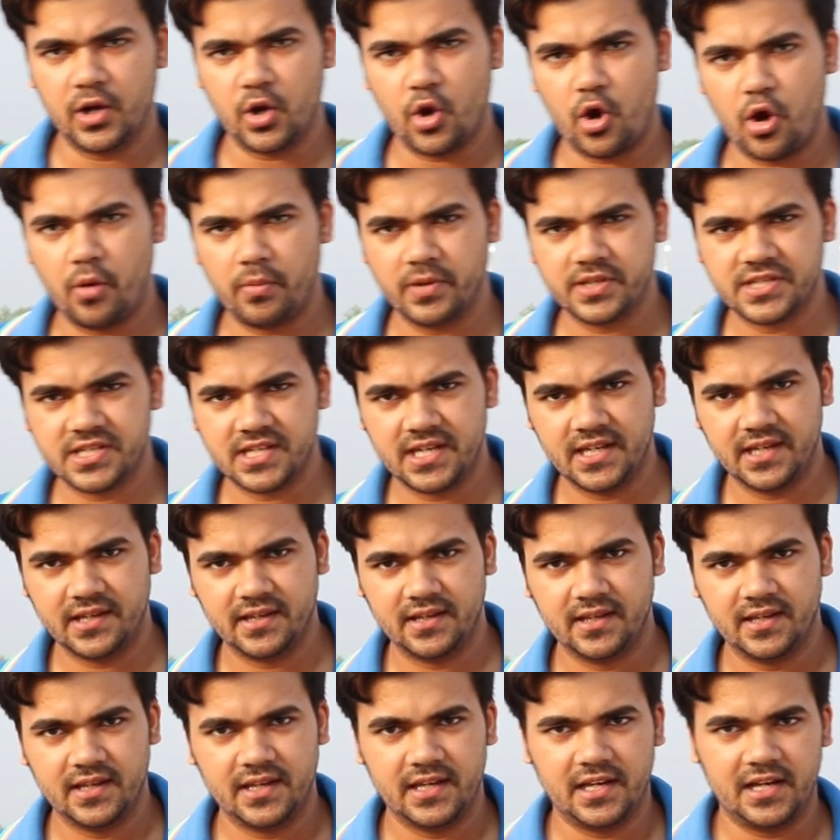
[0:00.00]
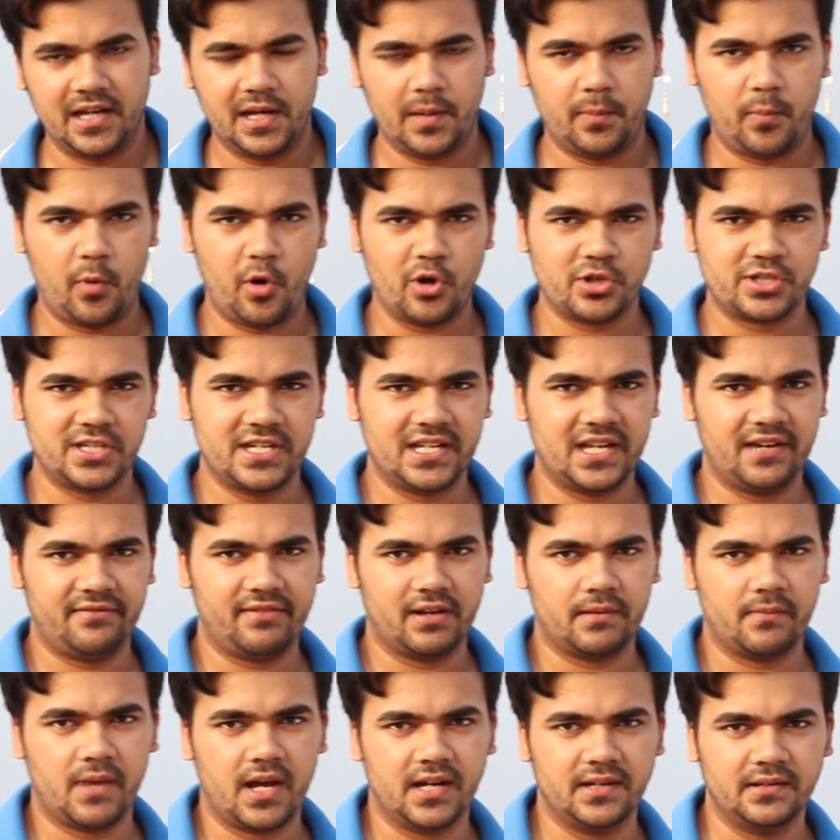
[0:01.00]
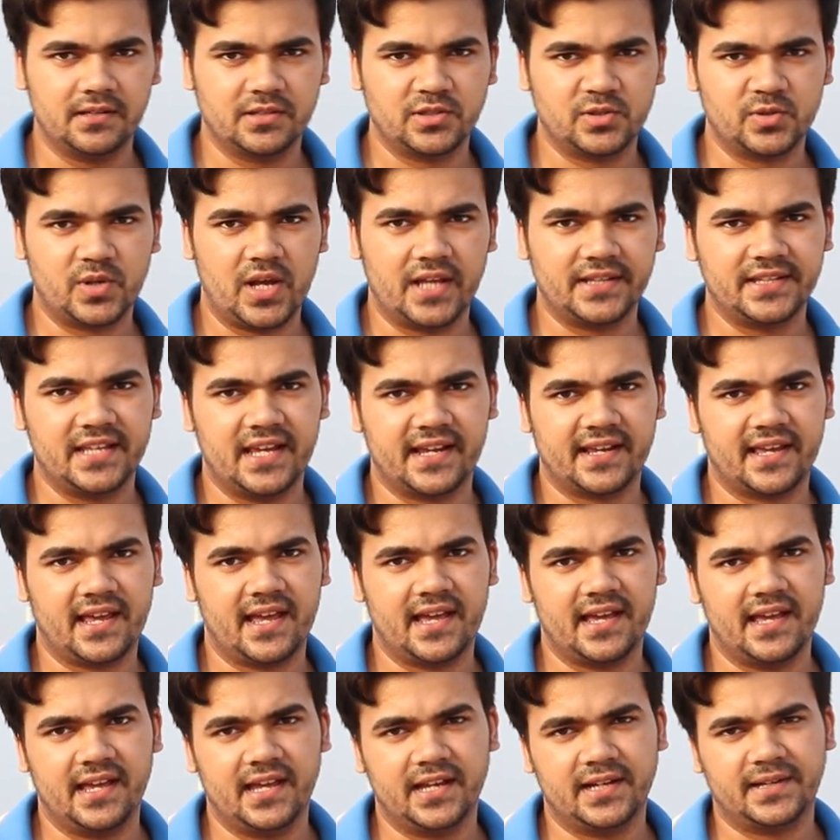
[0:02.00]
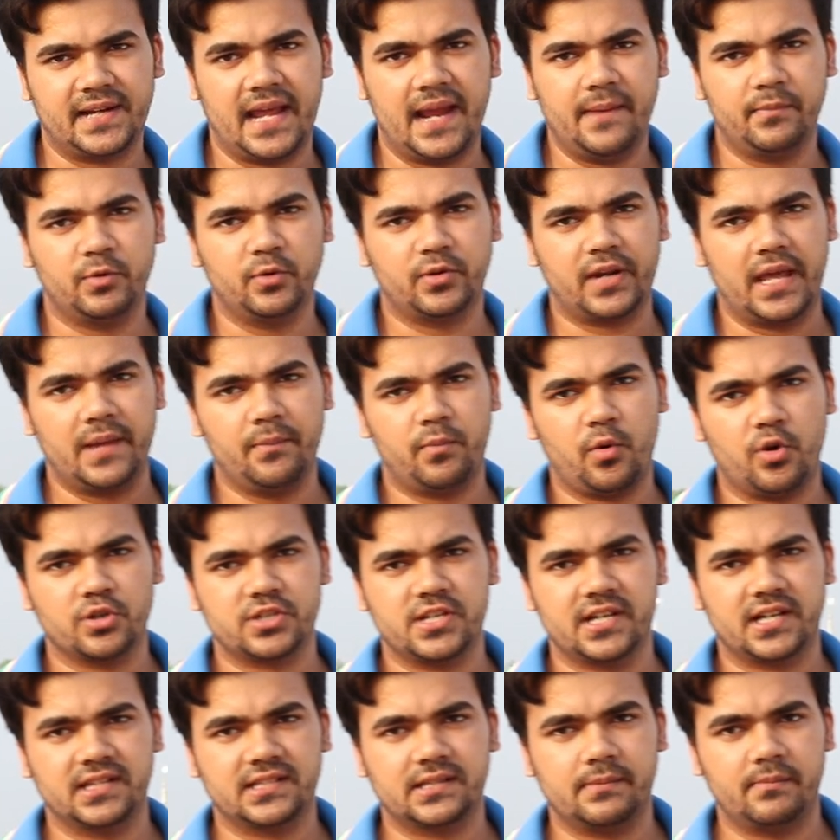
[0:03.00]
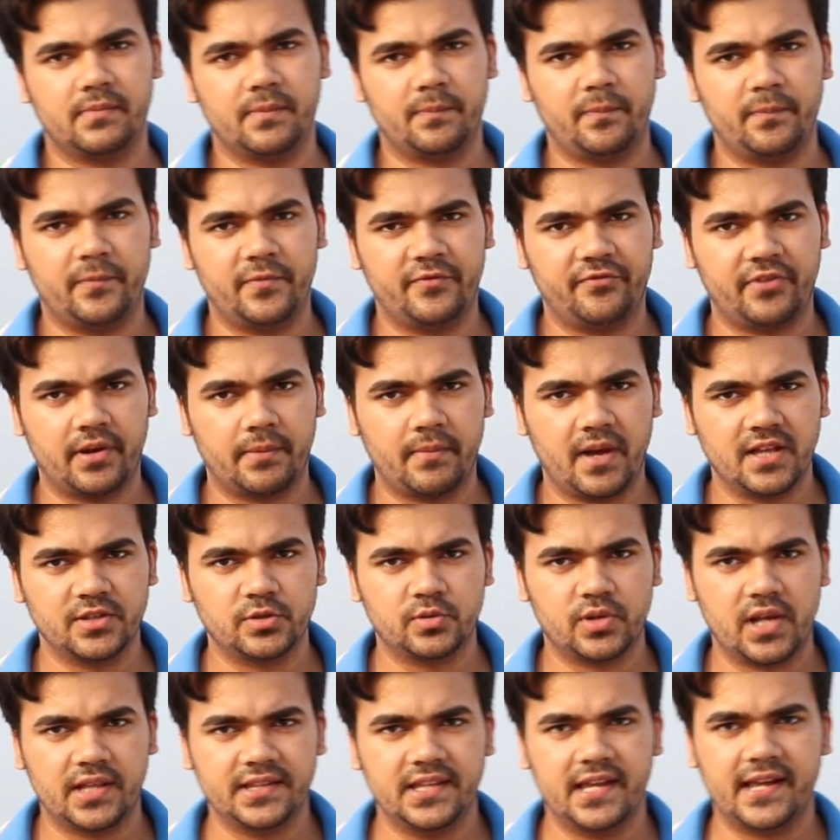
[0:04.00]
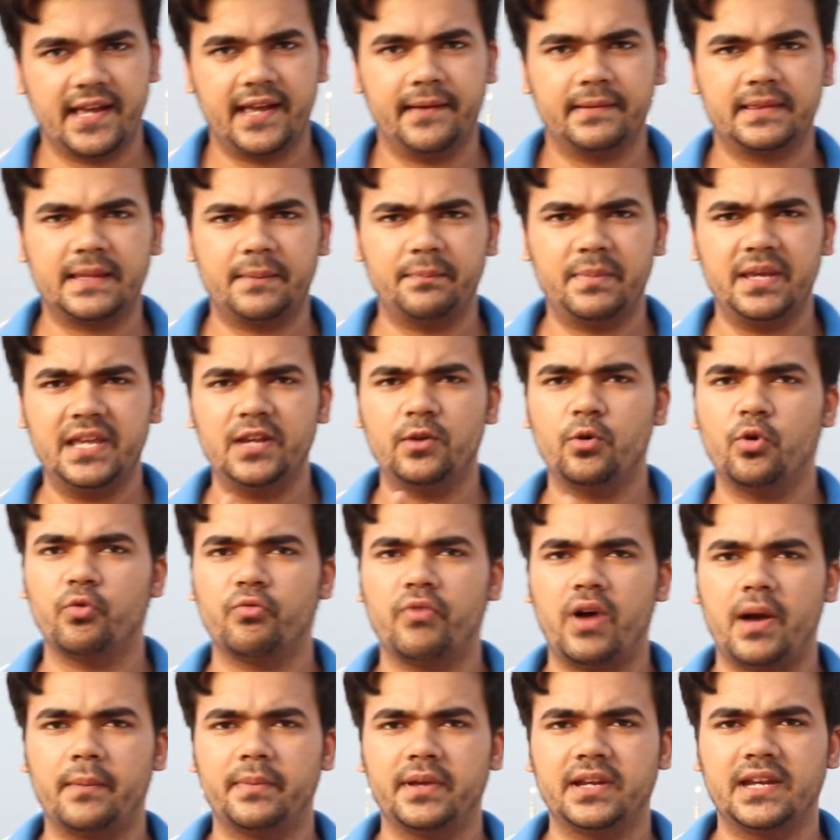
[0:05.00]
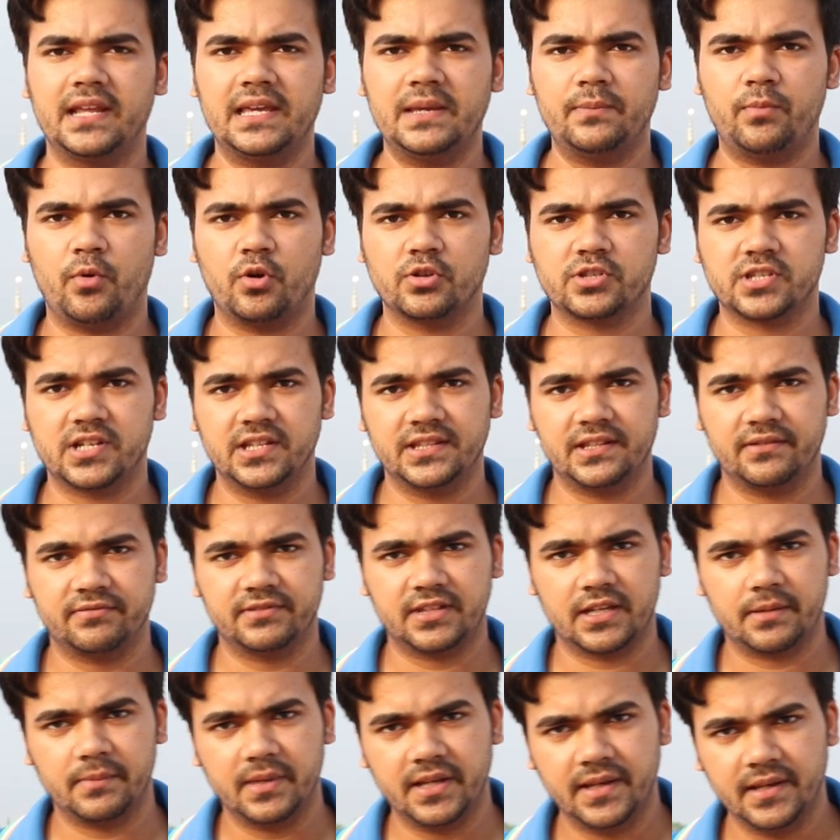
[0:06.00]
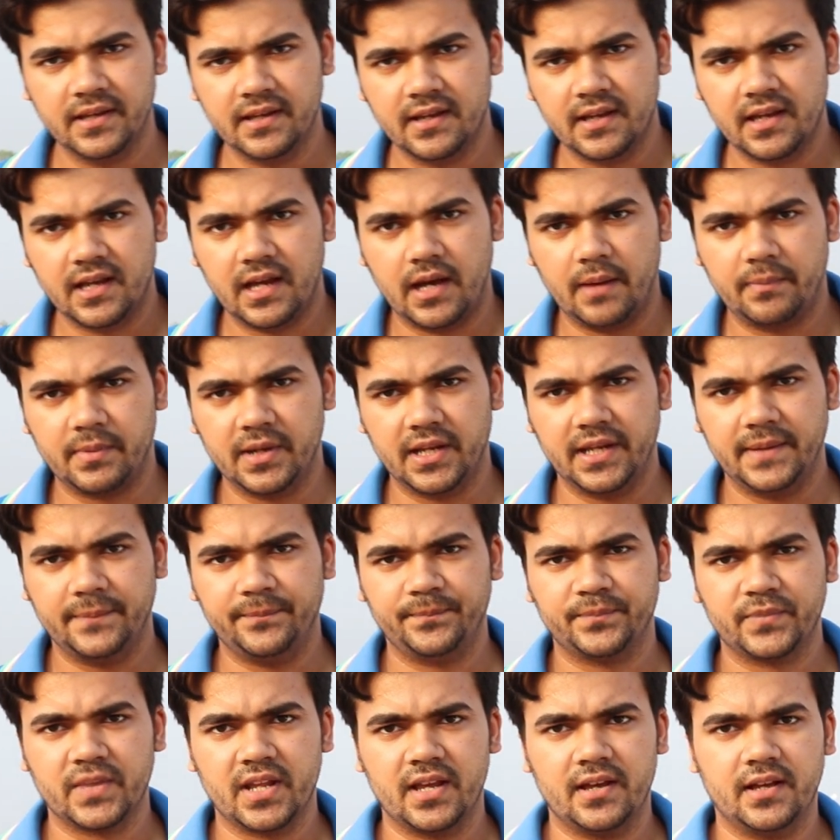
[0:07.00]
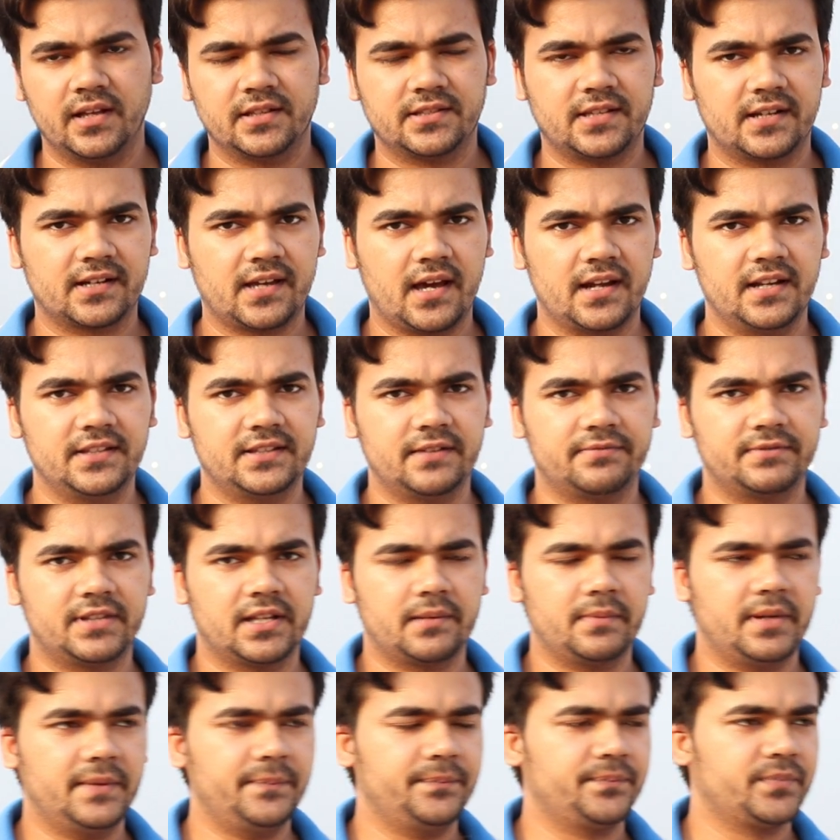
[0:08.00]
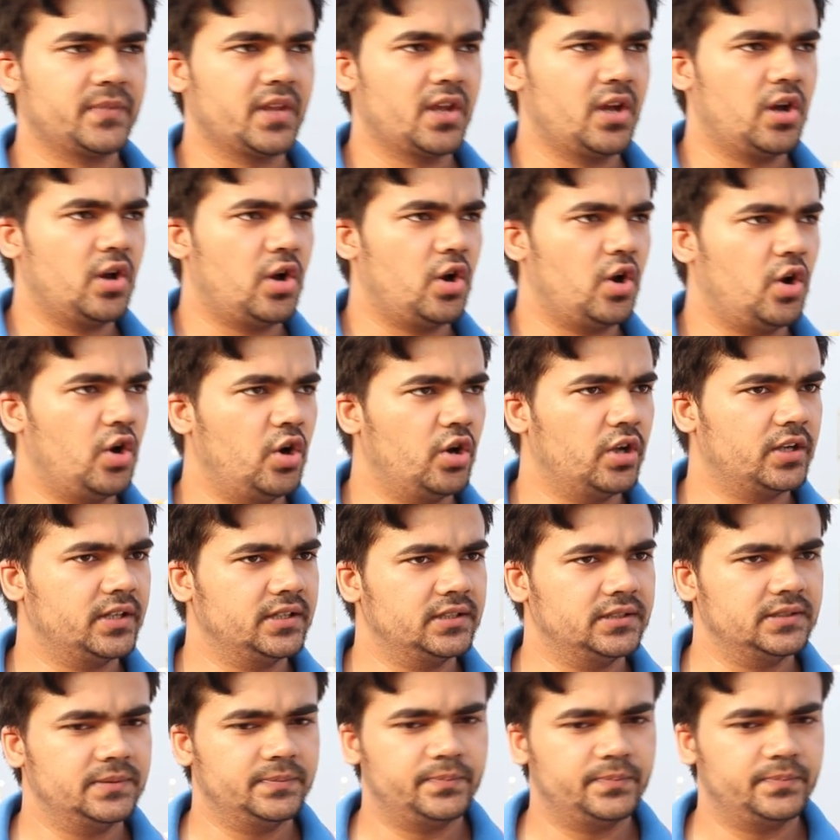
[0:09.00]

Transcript: नौ बजे पहुंचने का फरमान सुना दिया गया है टाइम टू टाइम पहुंचने का फरमान सुना दिया गया है तब भी लोग वहाँ पर नहीं पहुँच रहे दफ्तर में अपने सरकारी दफ्तर में और